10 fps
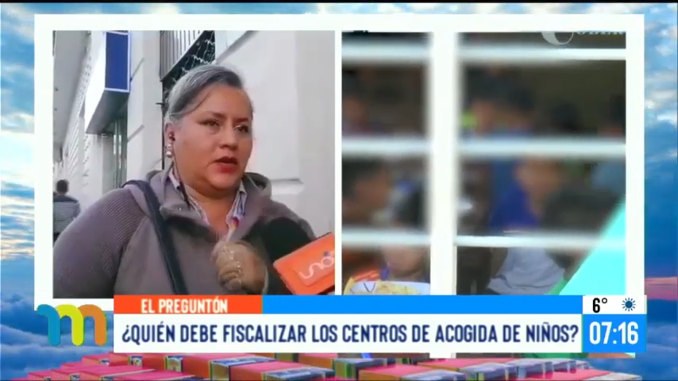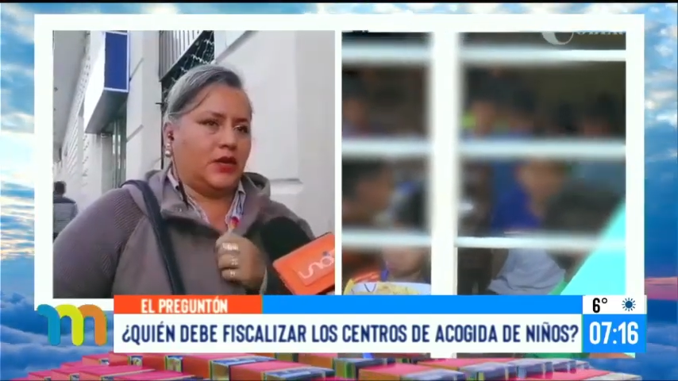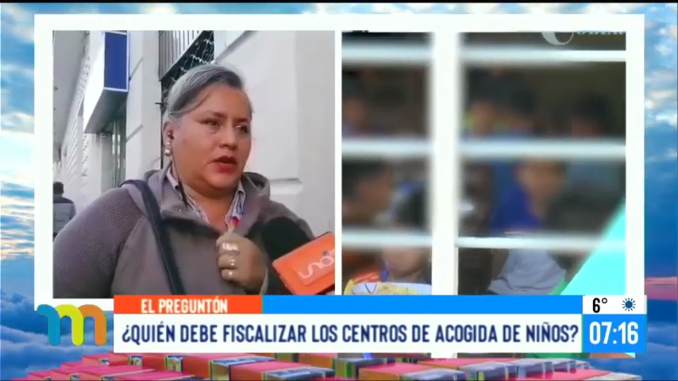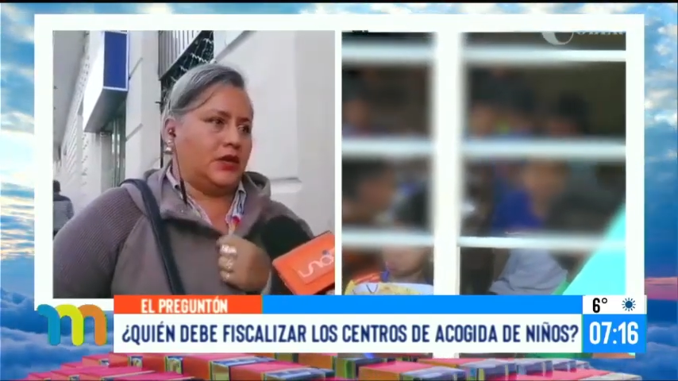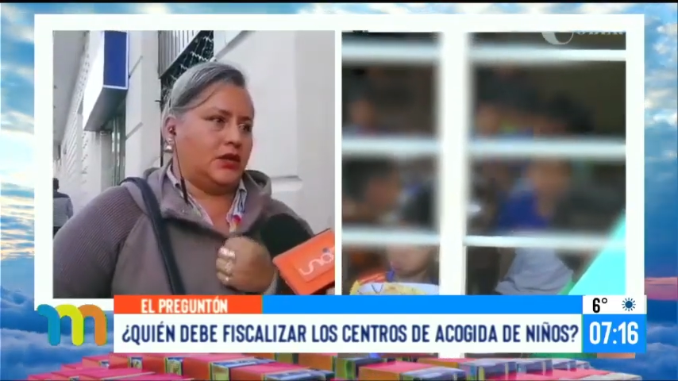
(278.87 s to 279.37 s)
la
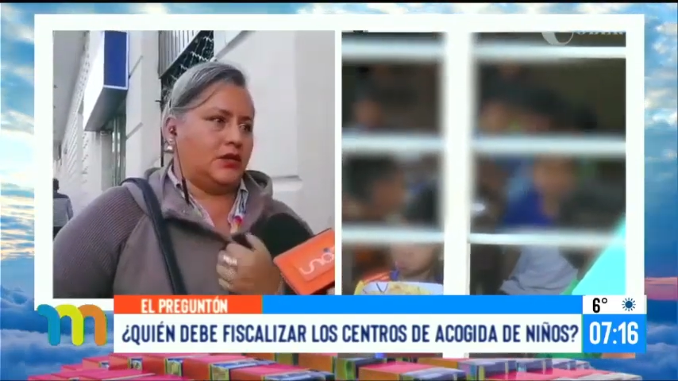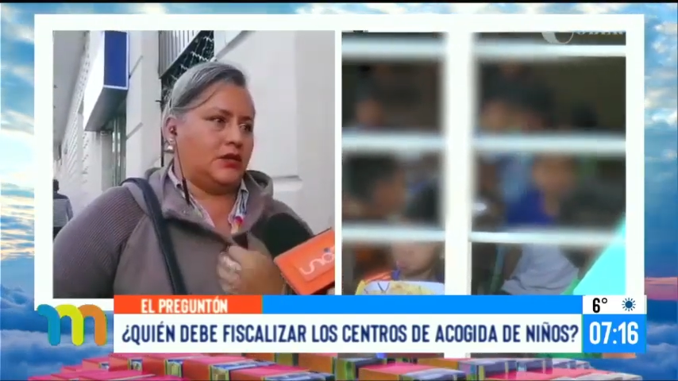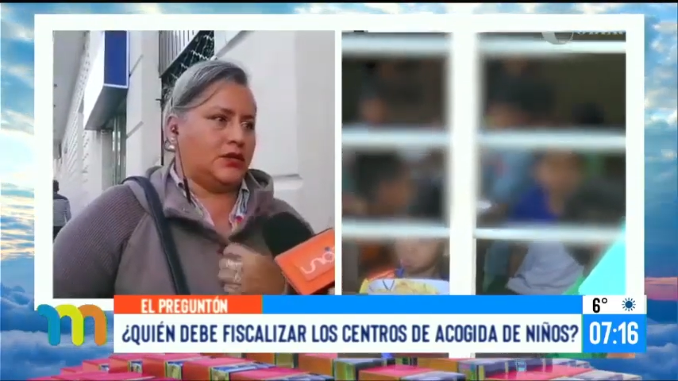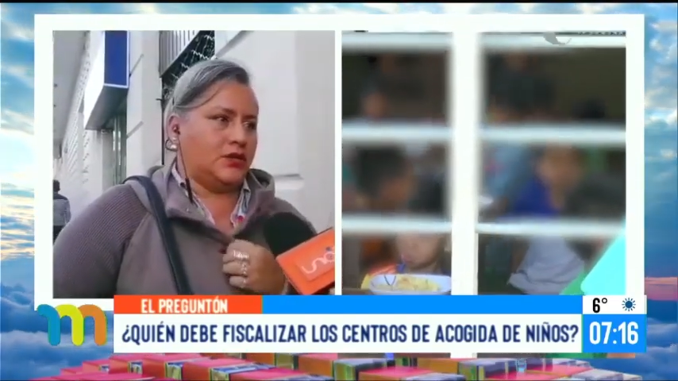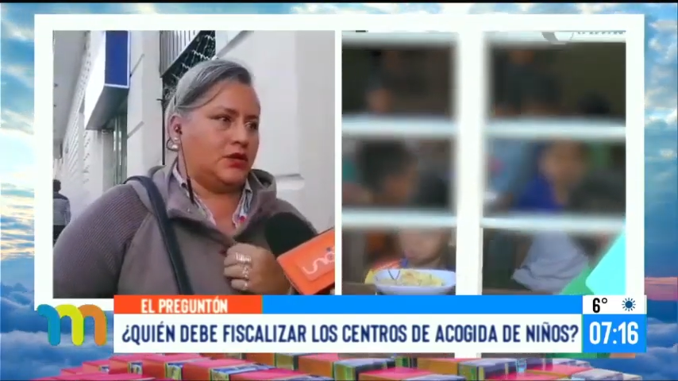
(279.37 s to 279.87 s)
ayuda de
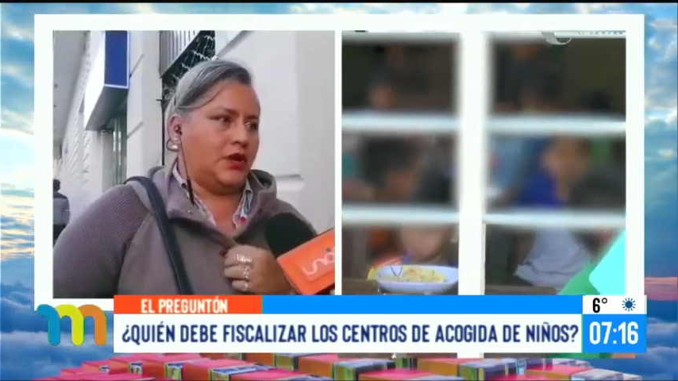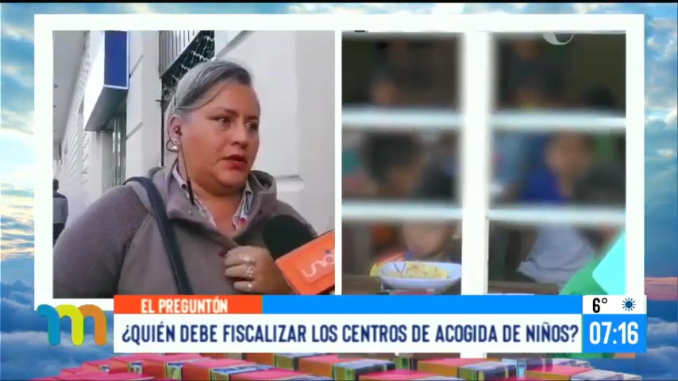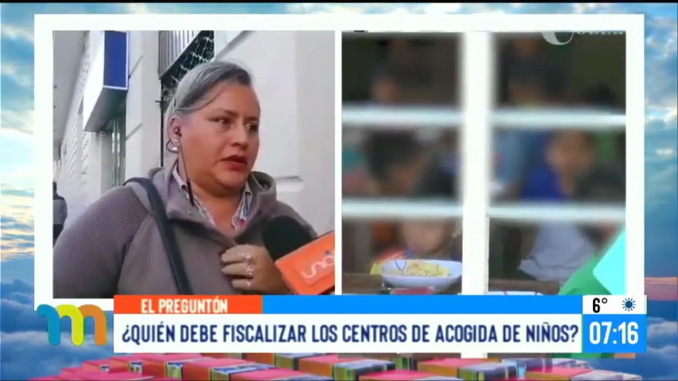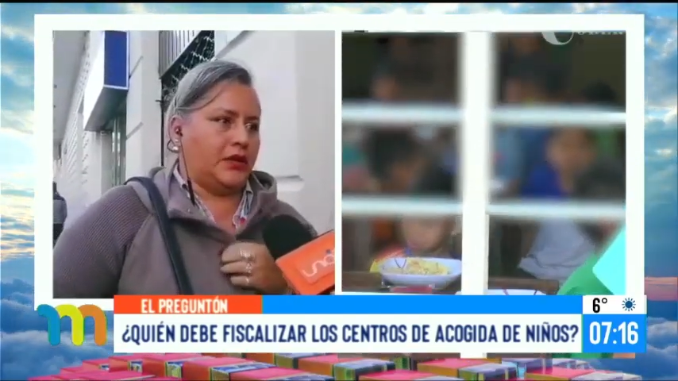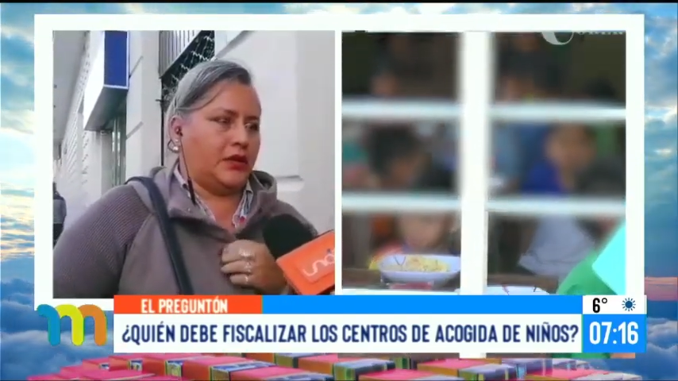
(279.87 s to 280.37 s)
todos, no
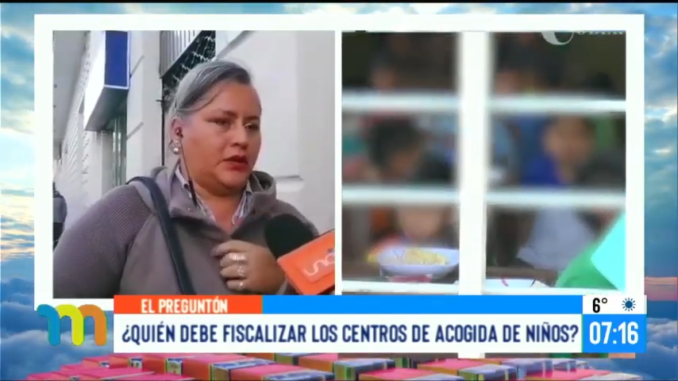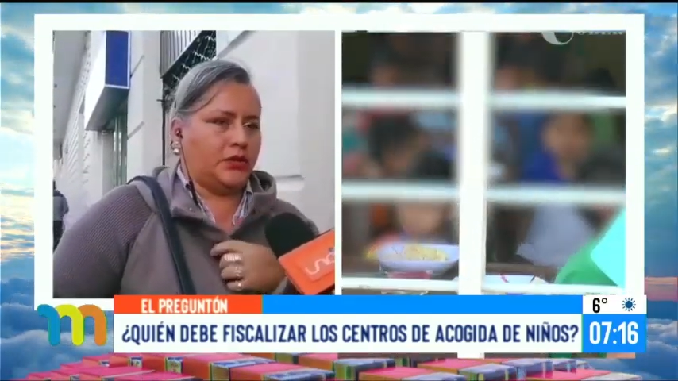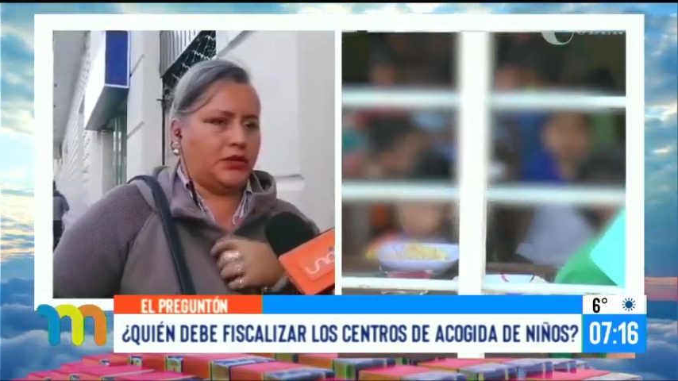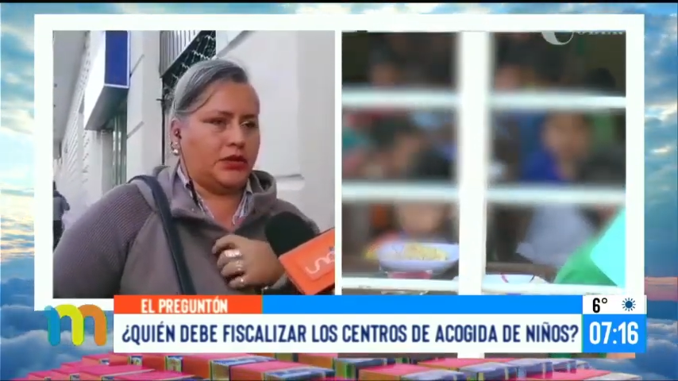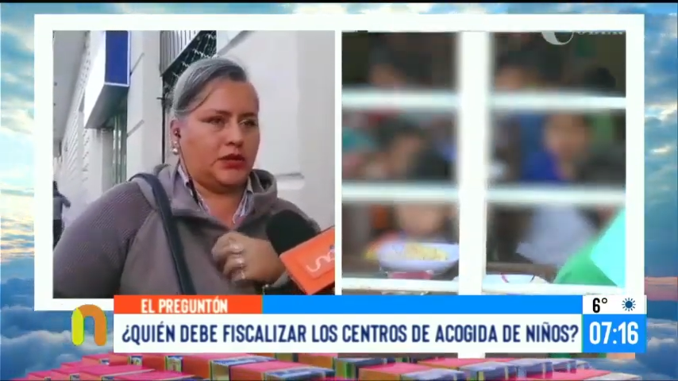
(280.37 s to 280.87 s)
solamente
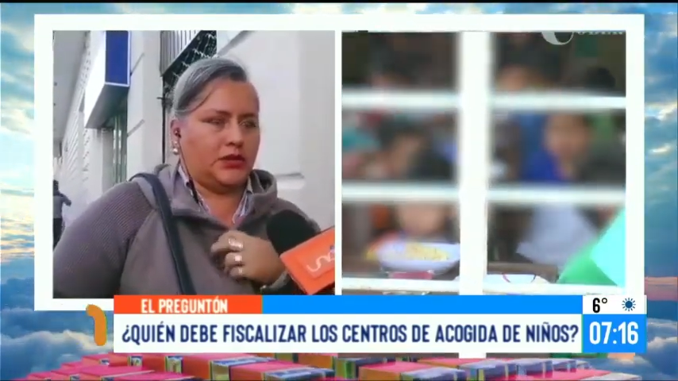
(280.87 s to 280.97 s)
de un